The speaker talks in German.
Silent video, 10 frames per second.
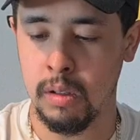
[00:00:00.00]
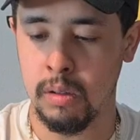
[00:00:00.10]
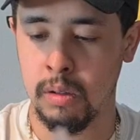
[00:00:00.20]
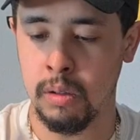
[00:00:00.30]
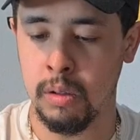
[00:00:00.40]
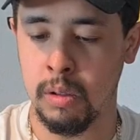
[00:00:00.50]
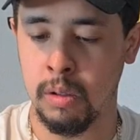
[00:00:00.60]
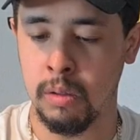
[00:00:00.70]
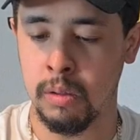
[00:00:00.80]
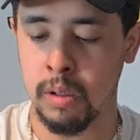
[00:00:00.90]
Und,
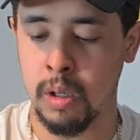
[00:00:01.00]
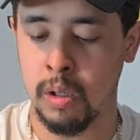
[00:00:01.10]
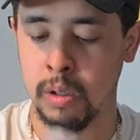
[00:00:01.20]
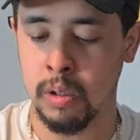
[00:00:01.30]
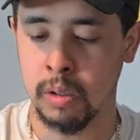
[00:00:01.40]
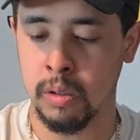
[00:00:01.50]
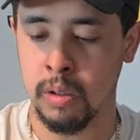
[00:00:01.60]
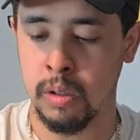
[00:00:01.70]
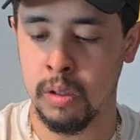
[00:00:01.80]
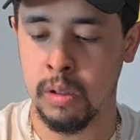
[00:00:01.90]
und auch
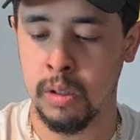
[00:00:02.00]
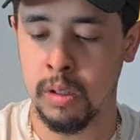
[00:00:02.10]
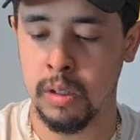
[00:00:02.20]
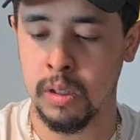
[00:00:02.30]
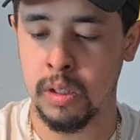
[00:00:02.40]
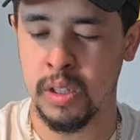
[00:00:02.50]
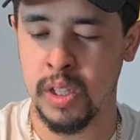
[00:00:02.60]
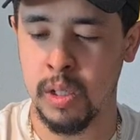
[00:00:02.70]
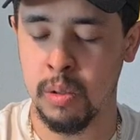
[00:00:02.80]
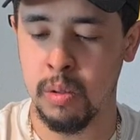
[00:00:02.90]
Dr.
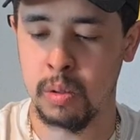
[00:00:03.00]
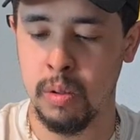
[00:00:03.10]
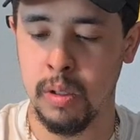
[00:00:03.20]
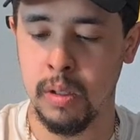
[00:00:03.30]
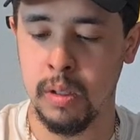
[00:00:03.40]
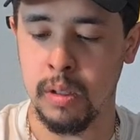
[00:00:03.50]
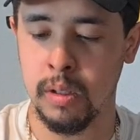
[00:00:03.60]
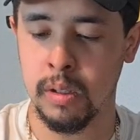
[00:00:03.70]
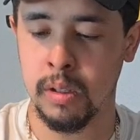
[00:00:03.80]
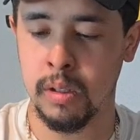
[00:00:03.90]
Jiro.
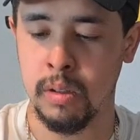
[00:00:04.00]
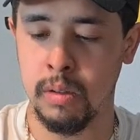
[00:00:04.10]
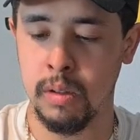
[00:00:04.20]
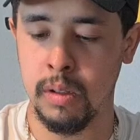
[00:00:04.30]
Genau.